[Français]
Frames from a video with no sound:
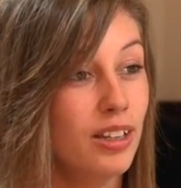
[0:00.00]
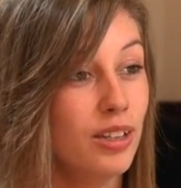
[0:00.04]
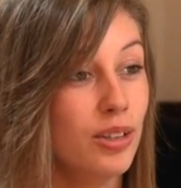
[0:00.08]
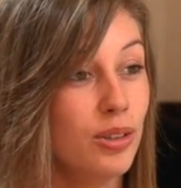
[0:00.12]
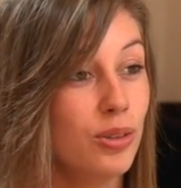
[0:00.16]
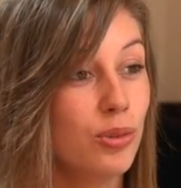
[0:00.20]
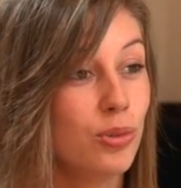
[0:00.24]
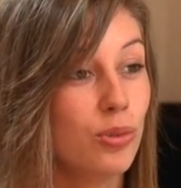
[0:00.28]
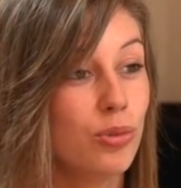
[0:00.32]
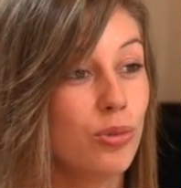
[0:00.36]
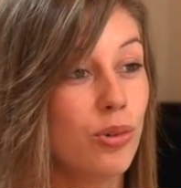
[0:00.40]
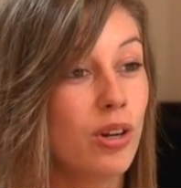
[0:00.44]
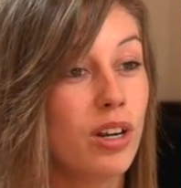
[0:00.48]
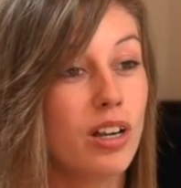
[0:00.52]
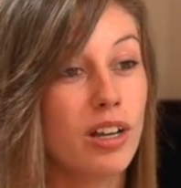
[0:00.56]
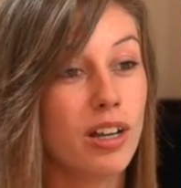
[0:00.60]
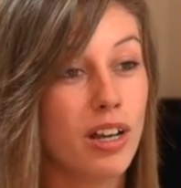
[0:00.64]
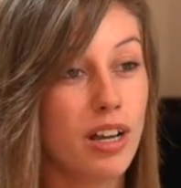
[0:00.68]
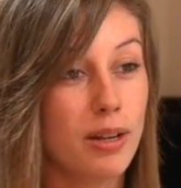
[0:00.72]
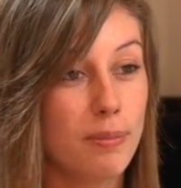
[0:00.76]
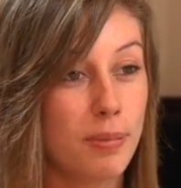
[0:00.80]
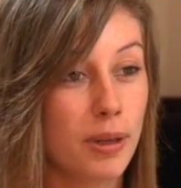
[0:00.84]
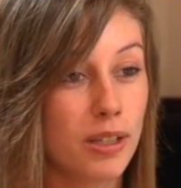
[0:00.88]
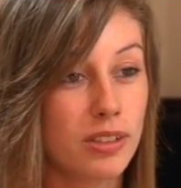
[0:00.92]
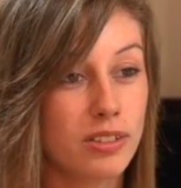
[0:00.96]
Donc voilà,
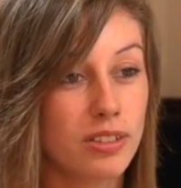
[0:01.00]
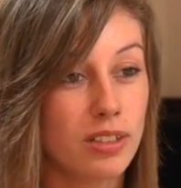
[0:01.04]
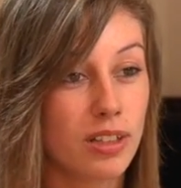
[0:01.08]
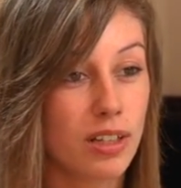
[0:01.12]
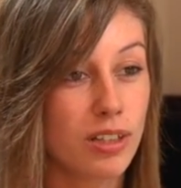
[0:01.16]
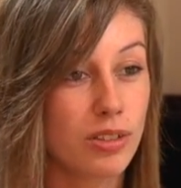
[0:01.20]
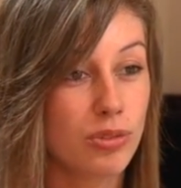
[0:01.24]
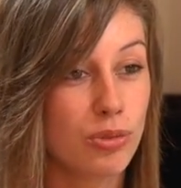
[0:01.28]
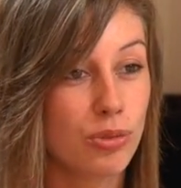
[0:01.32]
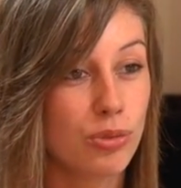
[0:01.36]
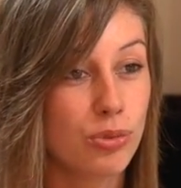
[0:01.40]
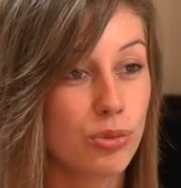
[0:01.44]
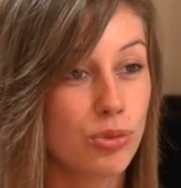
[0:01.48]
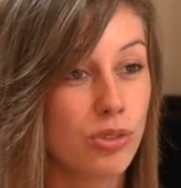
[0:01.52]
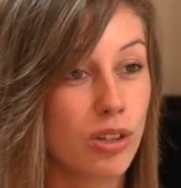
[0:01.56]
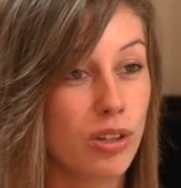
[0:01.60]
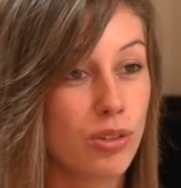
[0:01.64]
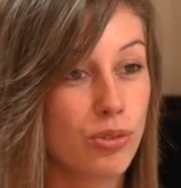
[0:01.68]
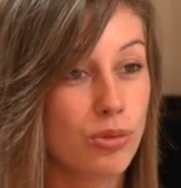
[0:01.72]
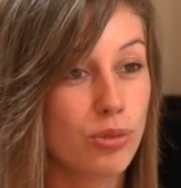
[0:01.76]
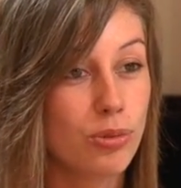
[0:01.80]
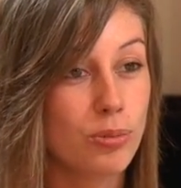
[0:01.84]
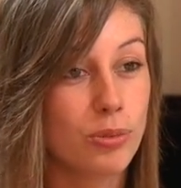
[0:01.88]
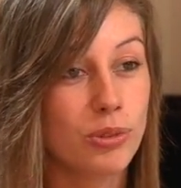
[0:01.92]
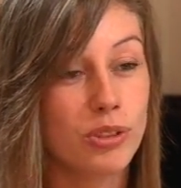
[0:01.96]
elle partira sans doute un
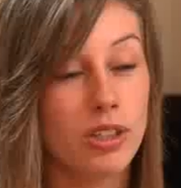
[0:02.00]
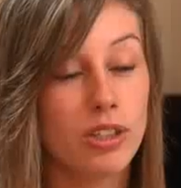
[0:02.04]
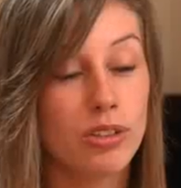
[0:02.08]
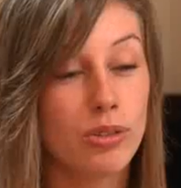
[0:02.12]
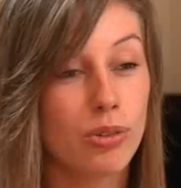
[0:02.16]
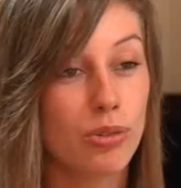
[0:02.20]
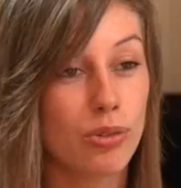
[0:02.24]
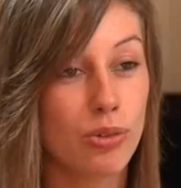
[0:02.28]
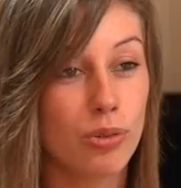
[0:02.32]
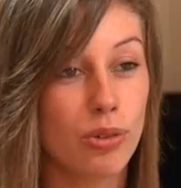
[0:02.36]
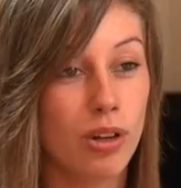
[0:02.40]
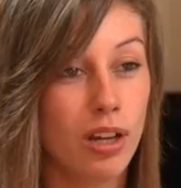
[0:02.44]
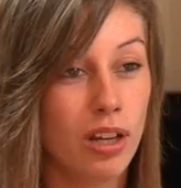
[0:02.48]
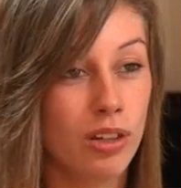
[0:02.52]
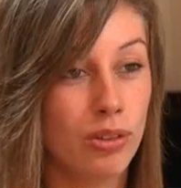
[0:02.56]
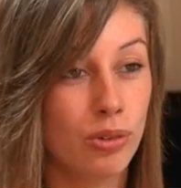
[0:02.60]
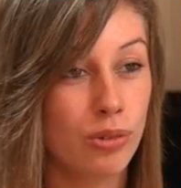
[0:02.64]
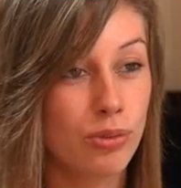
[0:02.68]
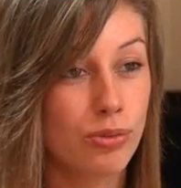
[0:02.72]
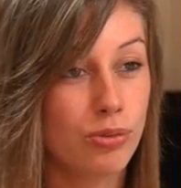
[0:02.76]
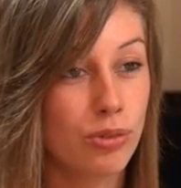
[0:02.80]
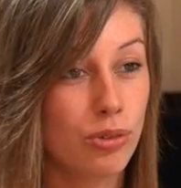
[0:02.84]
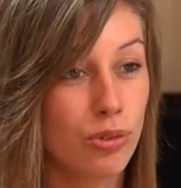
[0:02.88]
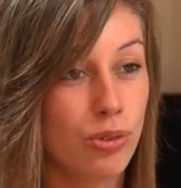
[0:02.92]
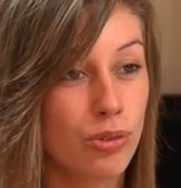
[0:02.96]
jour. Peut-être quand j'aurai un
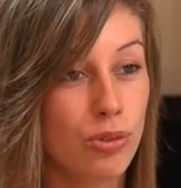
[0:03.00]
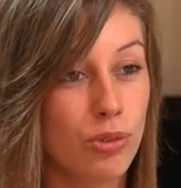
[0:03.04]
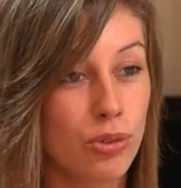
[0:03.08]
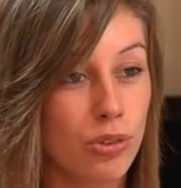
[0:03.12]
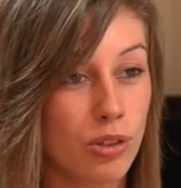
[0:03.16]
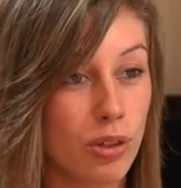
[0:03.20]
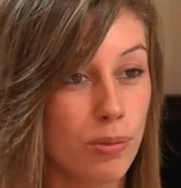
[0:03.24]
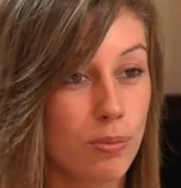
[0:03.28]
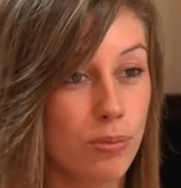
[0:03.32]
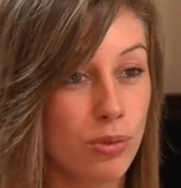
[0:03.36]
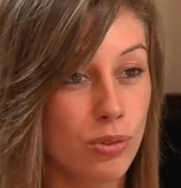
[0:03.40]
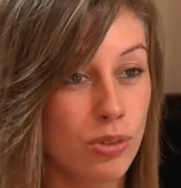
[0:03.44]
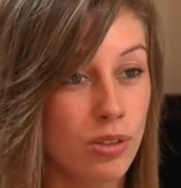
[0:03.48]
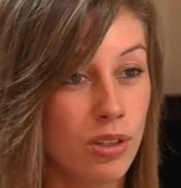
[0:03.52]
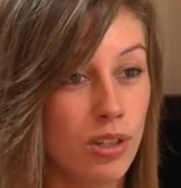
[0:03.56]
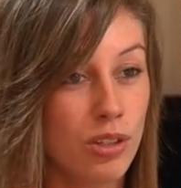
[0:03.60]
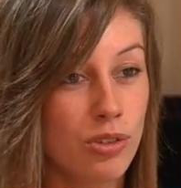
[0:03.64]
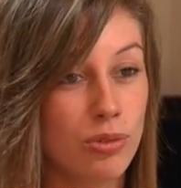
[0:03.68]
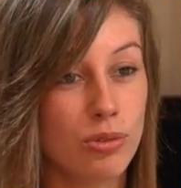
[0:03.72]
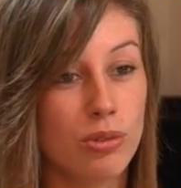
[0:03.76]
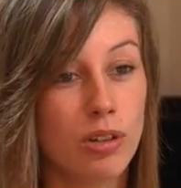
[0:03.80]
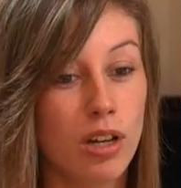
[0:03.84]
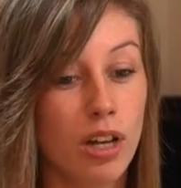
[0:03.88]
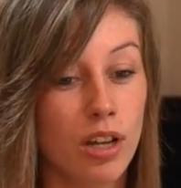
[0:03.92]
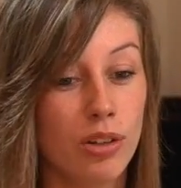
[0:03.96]
enfant, je serai posée,
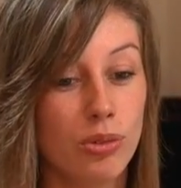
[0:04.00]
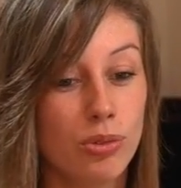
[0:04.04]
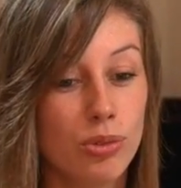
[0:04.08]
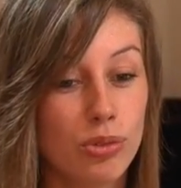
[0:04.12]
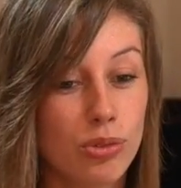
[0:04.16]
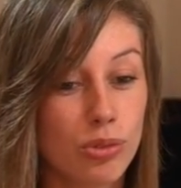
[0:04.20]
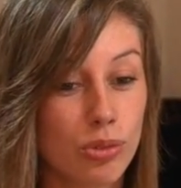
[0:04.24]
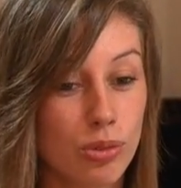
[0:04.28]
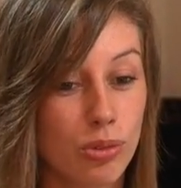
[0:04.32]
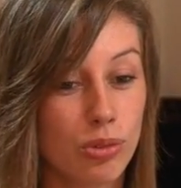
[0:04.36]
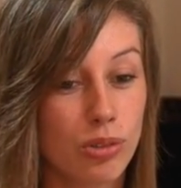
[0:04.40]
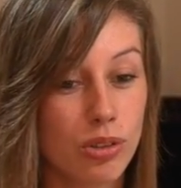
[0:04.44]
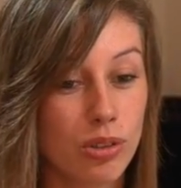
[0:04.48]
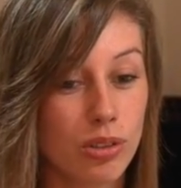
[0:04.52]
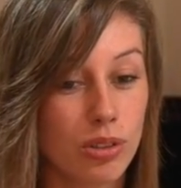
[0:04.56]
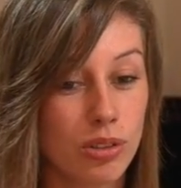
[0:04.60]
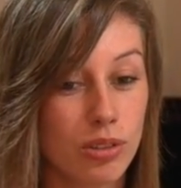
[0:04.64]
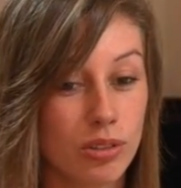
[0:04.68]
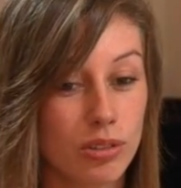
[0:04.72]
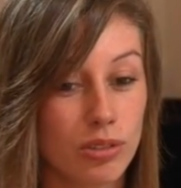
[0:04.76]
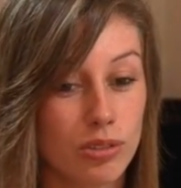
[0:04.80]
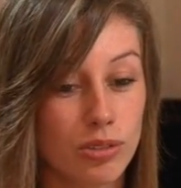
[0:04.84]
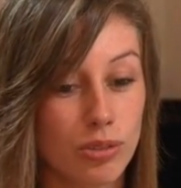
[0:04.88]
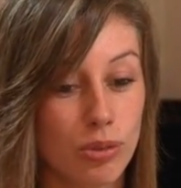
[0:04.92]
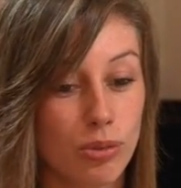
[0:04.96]
j'aurai un autre truc
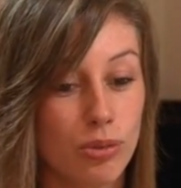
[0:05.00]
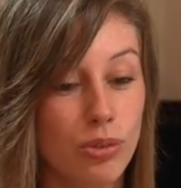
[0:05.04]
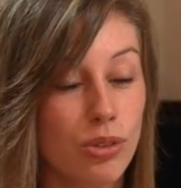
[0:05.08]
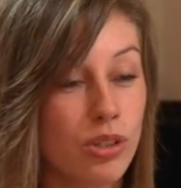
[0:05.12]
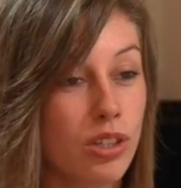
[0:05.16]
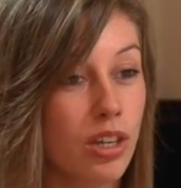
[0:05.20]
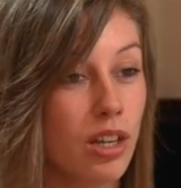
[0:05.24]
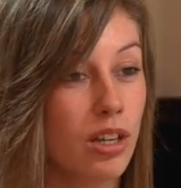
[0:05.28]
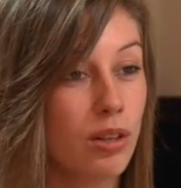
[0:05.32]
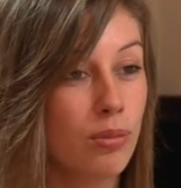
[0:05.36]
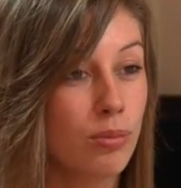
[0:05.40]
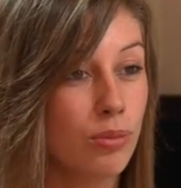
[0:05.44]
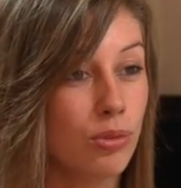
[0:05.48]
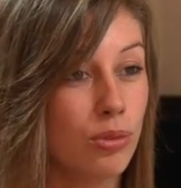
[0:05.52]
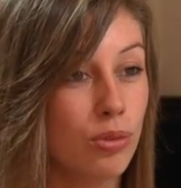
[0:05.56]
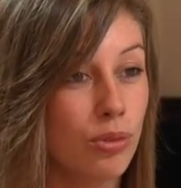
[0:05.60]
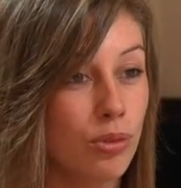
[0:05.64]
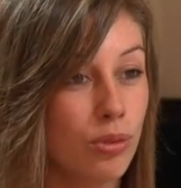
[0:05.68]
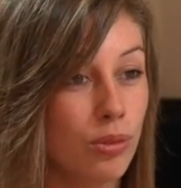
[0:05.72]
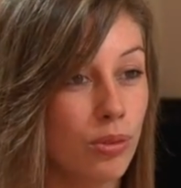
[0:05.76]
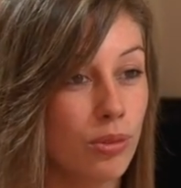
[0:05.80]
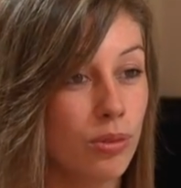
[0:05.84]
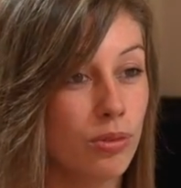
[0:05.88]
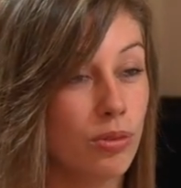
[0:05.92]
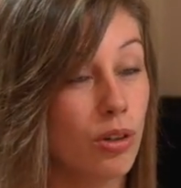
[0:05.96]
sur lequel
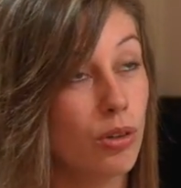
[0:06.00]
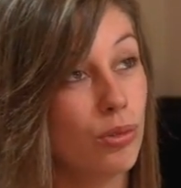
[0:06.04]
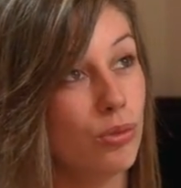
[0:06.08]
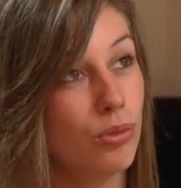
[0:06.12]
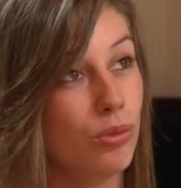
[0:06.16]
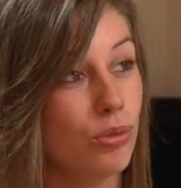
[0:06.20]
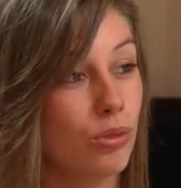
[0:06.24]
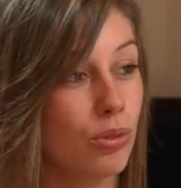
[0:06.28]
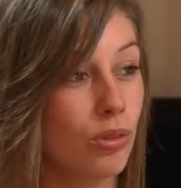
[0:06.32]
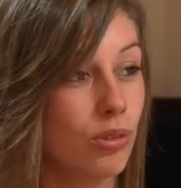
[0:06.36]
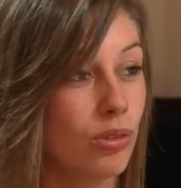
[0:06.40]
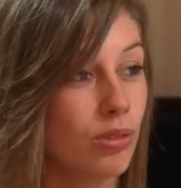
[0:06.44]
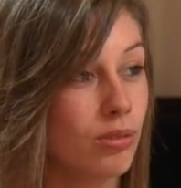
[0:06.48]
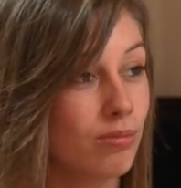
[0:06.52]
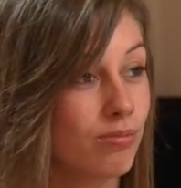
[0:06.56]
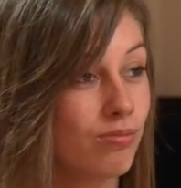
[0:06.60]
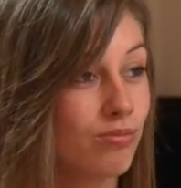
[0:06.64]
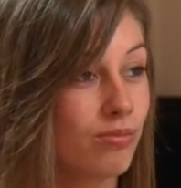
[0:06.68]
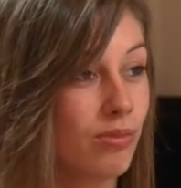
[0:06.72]
me. Enfin, un autre truc.